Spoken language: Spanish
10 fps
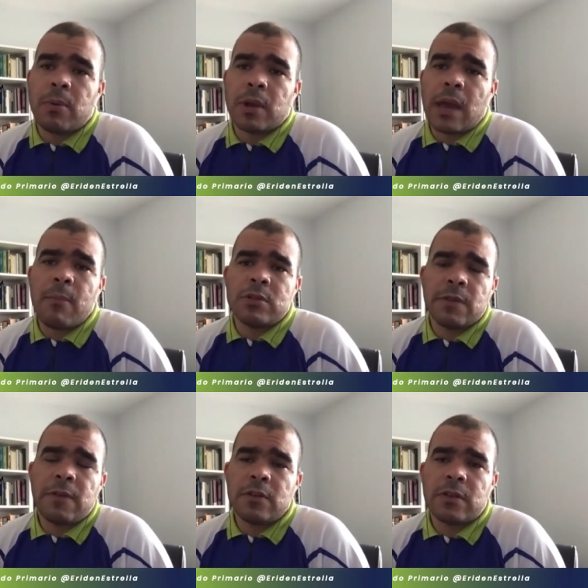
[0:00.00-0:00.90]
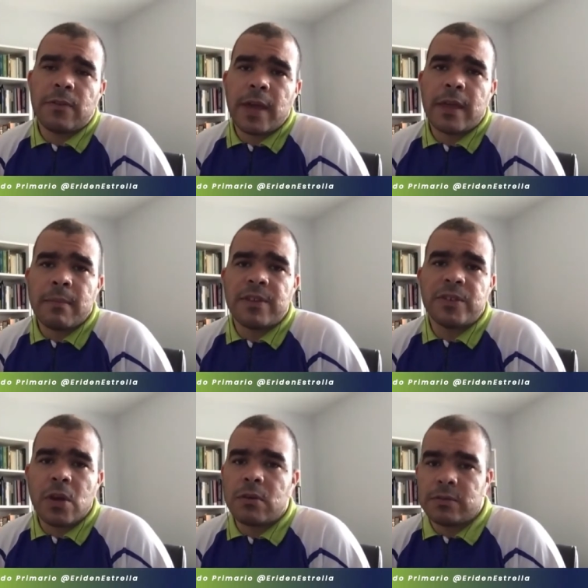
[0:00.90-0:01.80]
Porque hay muchas filosofías de
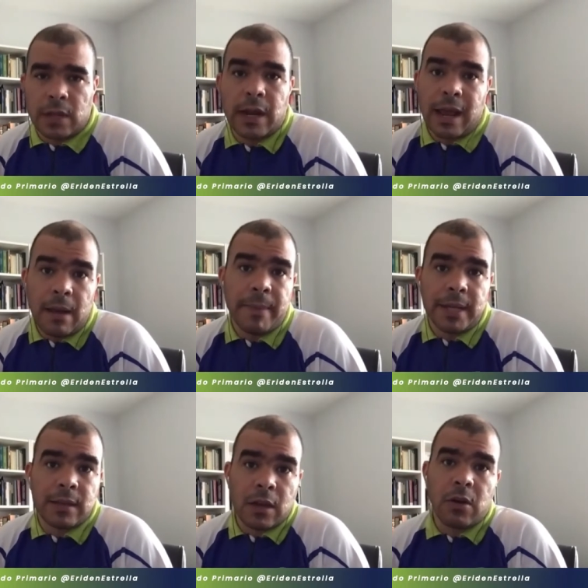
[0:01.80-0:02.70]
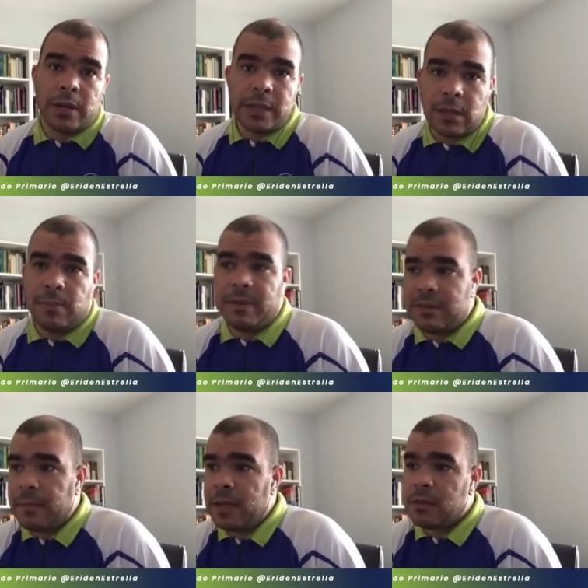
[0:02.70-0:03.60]
inversión, o sea, realmente hay corrientes de
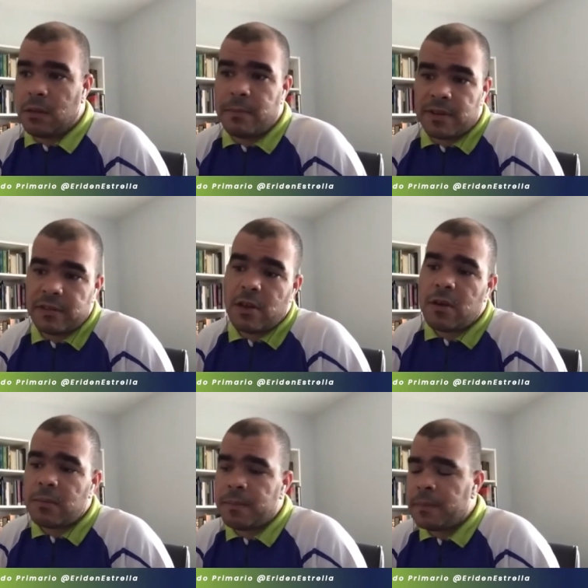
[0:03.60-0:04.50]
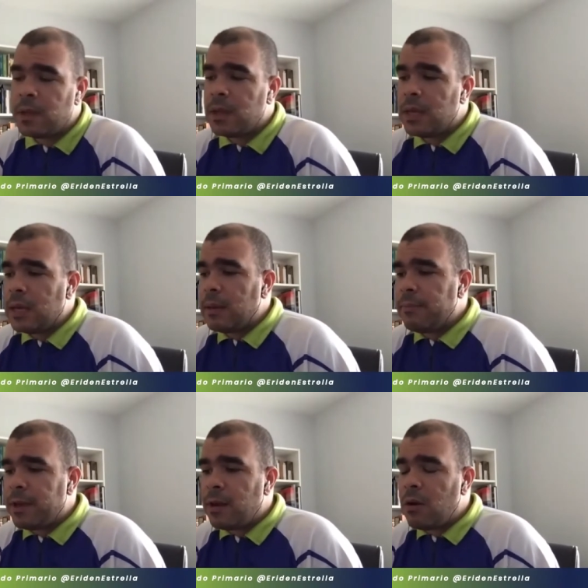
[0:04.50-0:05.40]
pensamiento de inversión,
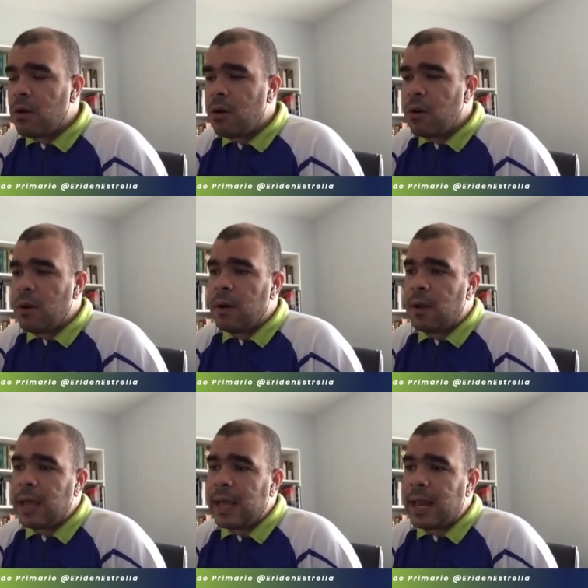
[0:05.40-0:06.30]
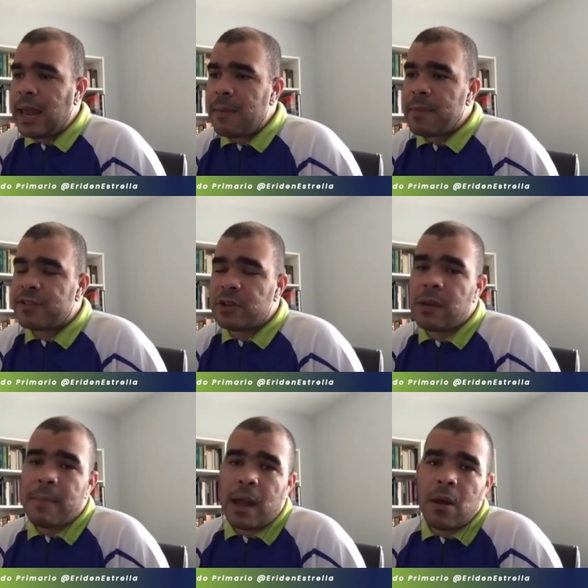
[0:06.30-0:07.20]
pero eh, la
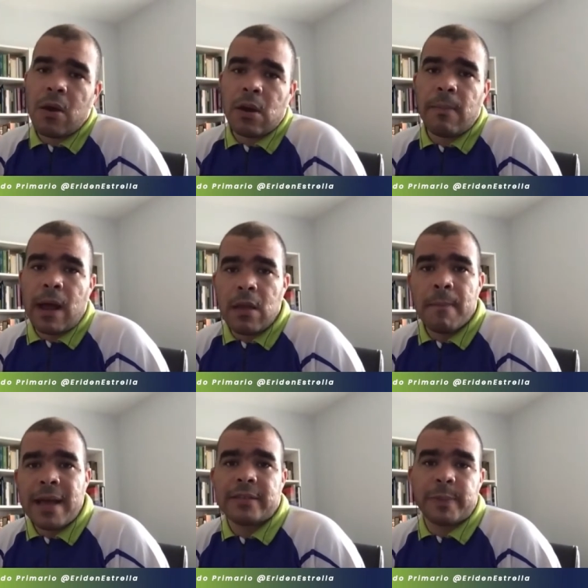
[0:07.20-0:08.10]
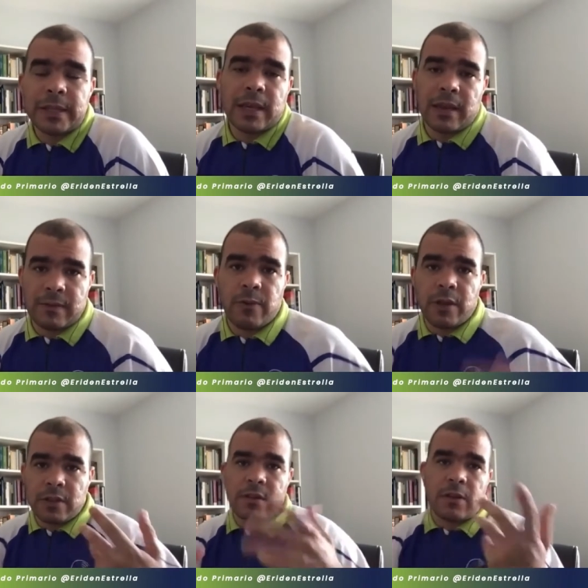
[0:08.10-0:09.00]
inversión en valor, el value investment, que
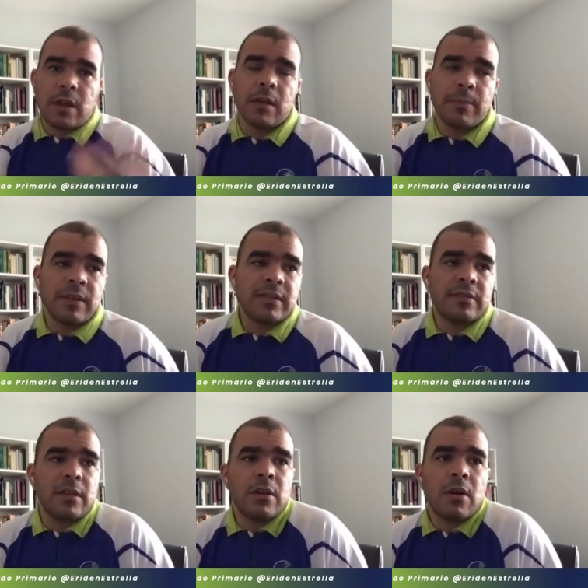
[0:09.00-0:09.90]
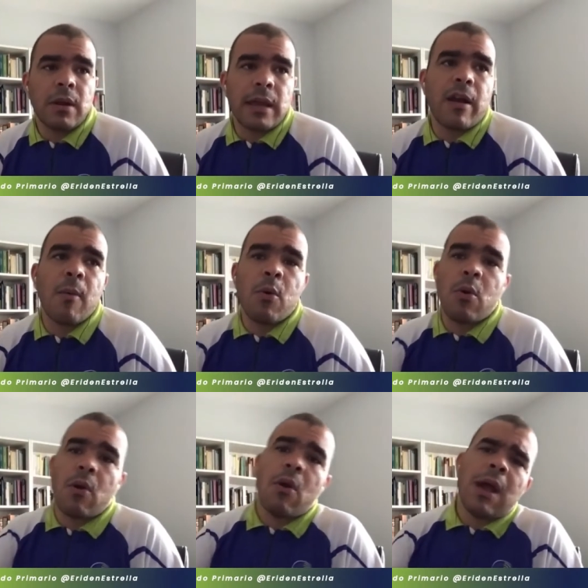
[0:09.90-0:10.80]
fue desarrollado por este señor, es
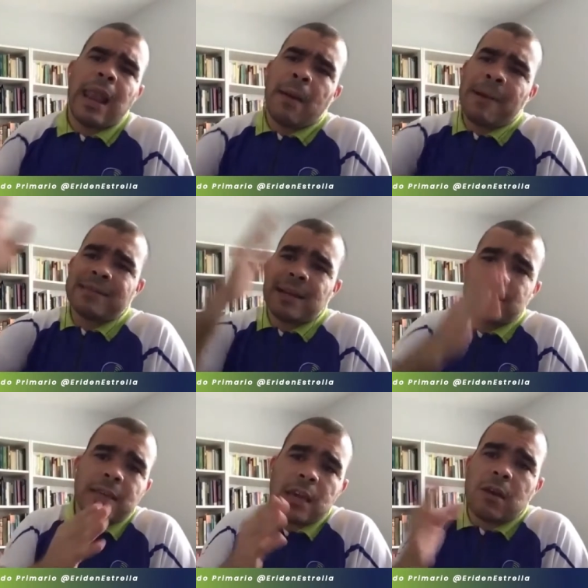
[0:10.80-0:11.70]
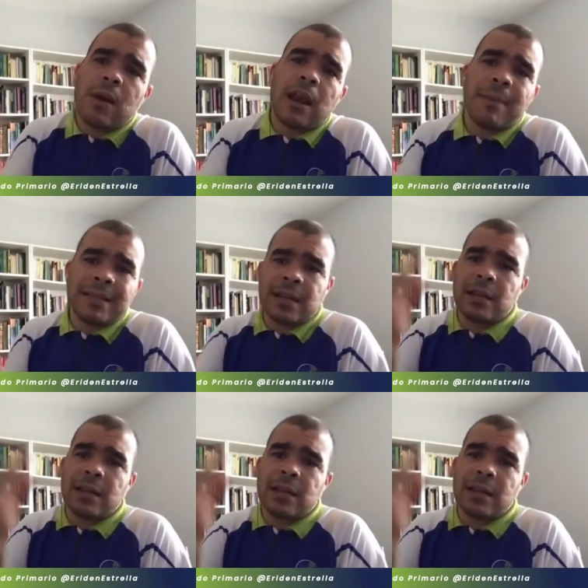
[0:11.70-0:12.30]
como la más antigua, la más